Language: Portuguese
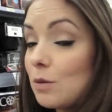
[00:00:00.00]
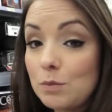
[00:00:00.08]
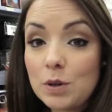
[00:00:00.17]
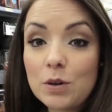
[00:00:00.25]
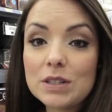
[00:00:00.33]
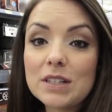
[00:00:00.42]

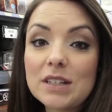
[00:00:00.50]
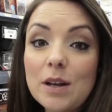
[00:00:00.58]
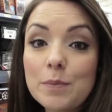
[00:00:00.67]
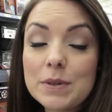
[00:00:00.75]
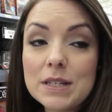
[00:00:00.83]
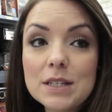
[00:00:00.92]
Uma coisa que
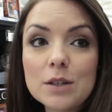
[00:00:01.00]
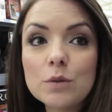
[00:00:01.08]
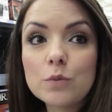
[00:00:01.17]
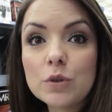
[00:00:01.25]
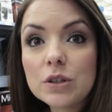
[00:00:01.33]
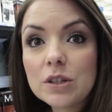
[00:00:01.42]
estava precisando
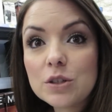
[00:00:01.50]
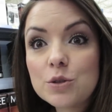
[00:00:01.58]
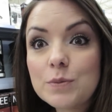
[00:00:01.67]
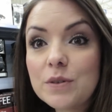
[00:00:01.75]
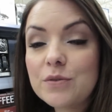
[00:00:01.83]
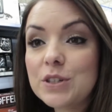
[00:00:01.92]
muito era
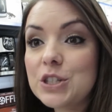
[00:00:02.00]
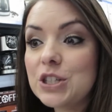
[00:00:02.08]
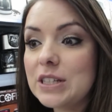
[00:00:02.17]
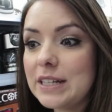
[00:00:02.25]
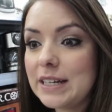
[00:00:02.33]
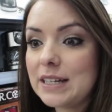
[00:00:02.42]
de uma
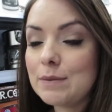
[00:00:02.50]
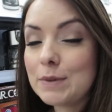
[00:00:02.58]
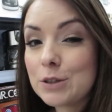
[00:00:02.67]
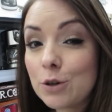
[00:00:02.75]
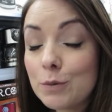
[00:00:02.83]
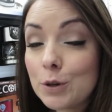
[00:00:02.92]
frigideira,
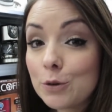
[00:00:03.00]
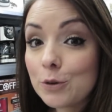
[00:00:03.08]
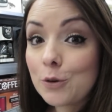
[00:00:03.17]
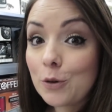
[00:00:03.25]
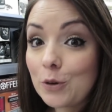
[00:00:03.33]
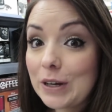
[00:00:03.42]
mas como eu não
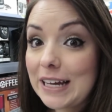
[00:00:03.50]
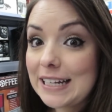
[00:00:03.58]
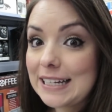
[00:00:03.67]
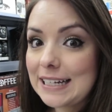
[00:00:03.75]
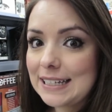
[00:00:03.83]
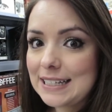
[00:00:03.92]
coloquei
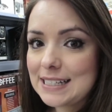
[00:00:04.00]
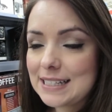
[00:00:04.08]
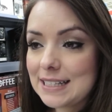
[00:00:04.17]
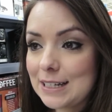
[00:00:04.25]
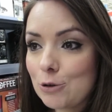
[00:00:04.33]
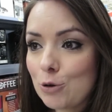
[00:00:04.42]
na
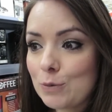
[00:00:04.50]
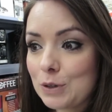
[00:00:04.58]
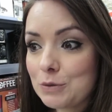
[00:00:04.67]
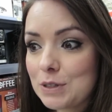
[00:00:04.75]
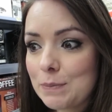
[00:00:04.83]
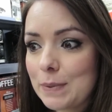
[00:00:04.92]
lista e como eu
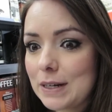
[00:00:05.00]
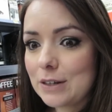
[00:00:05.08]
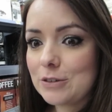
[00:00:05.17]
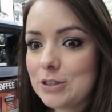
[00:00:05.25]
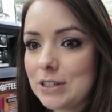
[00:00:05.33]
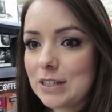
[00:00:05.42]
não
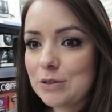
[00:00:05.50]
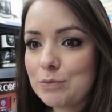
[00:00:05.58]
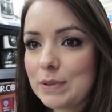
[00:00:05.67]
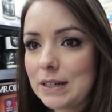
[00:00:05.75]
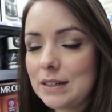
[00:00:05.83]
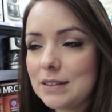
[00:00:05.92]
separei o dinheiro
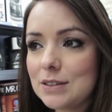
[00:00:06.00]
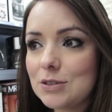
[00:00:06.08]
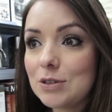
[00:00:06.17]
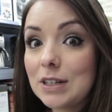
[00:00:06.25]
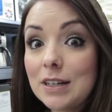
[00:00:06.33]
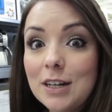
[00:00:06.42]
para
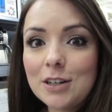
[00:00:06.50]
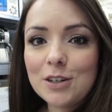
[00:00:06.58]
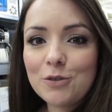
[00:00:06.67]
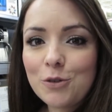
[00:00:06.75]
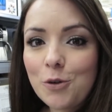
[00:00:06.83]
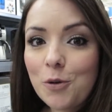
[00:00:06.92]
isso, eu
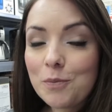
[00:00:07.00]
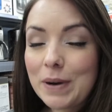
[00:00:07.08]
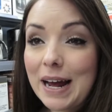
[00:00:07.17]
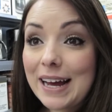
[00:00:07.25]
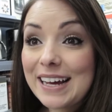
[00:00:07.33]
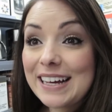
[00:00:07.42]
não vou
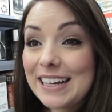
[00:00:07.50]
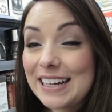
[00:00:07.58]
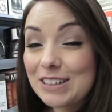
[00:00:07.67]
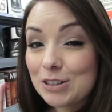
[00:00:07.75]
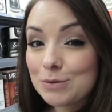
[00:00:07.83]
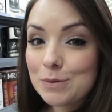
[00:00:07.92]
comprar.
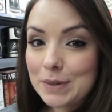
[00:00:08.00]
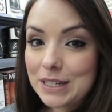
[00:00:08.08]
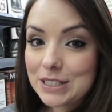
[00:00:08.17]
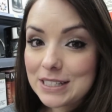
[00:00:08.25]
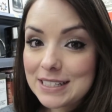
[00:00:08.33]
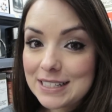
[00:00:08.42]
E
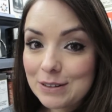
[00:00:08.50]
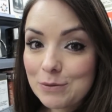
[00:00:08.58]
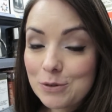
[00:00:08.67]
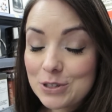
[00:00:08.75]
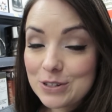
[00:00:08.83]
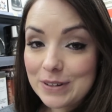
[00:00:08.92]
normalmente, se eu
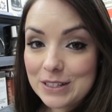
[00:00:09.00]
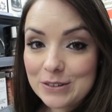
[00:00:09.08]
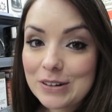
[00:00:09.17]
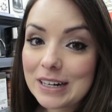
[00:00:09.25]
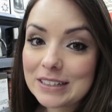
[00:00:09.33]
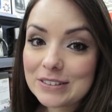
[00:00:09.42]
tivesse com
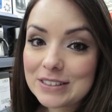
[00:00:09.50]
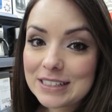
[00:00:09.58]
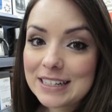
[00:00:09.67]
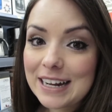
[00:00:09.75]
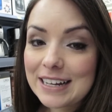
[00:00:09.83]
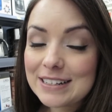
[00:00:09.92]
o cartão de
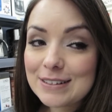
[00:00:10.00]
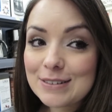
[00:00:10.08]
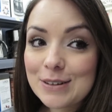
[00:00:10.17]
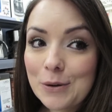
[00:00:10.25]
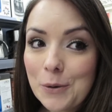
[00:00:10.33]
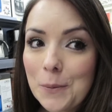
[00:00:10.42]
crédito,
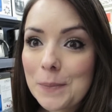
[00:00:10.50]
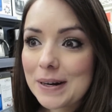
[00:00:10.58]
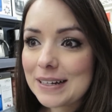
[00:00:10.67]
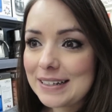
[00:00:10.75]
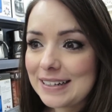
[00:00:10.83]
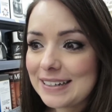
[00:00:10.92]
eu
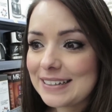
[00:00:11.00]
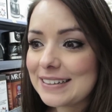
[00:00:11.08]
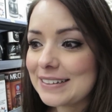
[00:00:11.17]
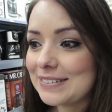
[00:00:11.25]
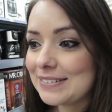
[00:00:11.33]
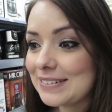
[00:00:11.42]
compraria.
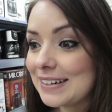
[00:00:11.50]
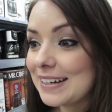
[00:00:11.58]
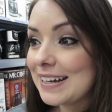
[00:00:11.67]
Então,